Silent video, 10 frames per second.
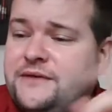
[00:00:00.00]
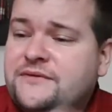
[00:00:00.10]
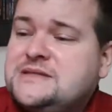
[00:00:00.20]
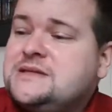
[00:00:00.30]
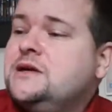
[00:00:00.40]
weil
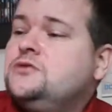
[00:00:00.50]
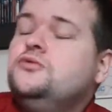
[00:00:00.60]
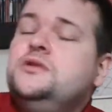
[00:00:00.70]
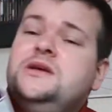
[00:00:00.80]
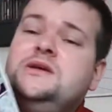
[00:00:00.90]
er was
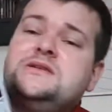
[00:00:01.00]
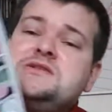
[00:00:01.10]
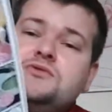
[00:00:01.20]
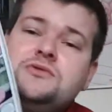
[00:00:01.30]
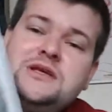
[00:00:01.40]

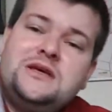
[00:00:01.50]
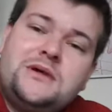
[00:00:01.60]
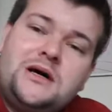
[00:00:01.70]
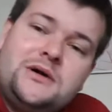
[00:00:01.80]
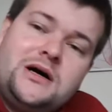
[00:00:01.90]
Cartooniges und
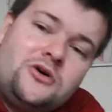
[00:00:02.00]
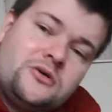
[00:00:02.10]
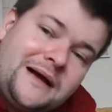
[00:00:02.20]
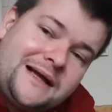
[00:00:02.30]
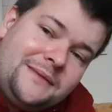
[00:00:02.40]
eben aber
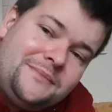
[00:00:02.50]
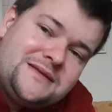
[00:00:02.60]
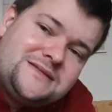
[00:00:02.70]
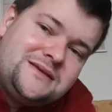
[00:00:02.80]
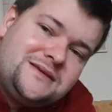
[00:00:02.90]
auch
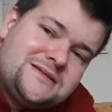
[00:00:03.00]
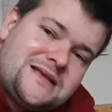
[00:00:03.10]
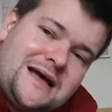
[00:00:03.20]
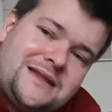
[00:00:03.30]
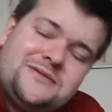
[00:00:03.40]

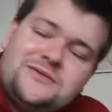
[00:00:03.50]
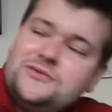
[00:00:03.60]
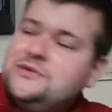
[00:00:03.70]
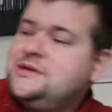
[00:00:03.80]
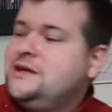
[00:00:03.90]
Manga-mäßiges hat
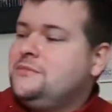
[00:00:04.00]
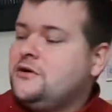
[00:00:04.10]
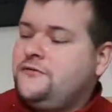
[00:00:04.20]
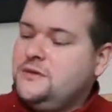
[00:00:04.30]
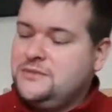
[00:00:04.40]
und eben
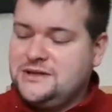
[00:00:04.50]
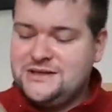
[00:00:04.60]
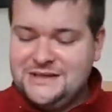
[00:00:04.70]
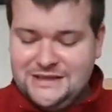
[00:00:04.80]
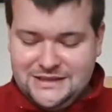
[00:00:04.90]
auch viel
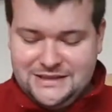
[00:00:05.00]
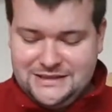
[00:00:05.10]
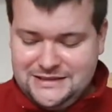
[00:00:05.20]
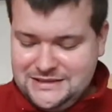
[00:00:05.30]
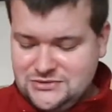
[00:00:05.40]
mit
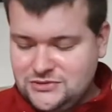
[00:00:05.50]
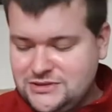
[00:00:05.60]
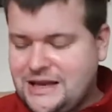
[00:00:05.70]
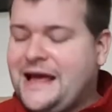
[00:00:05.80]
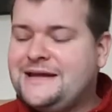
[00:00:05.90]
äh,
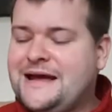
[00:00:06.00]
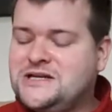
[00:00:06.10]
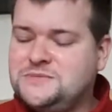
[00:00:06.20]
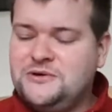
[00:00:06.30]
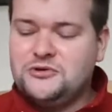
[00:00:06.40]
so kleinen
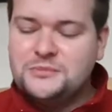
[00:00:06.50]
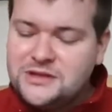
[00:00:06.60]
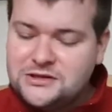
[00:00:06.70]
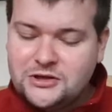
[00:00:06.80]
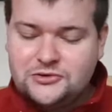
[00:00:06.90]
Anspielungen im
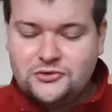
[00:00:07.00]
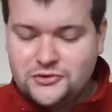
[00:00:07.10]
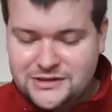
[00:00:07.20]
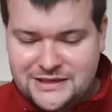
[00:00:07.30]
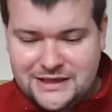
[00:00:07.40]

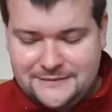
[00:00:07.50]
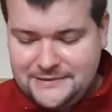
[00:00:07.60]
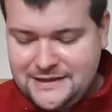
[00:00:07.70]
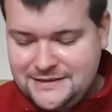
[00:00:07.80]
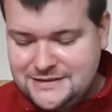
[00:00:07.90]
Hintergrund
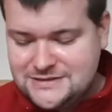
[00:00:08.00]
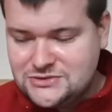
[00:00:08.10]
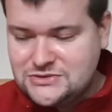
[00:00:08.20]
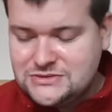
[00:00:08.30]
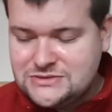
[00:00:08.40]
arbeitet,
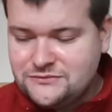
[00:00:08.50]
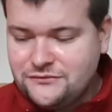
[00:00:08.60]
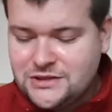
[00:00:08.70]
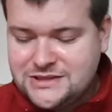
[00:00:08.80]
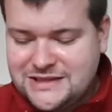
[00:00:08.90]
also
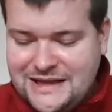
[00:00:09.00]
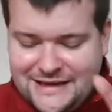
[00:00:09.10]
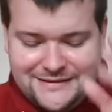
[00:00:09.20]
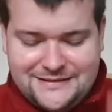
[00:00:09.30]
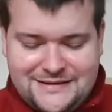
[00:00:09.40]
so wirklich
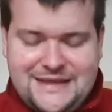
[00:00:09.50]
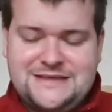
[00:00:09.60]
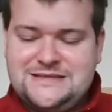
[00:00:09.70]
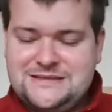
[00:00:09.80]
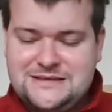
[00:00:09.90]
kleinen
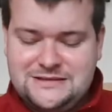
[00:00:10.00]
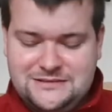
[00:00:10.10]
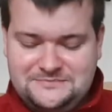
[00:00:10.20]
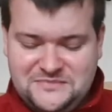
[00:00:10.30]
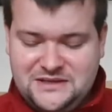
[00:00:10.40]
Gags,
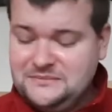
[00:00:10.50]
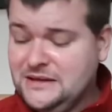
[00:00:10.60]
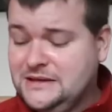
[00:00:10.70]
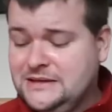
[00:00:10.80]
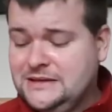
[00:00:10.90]
ne, ne?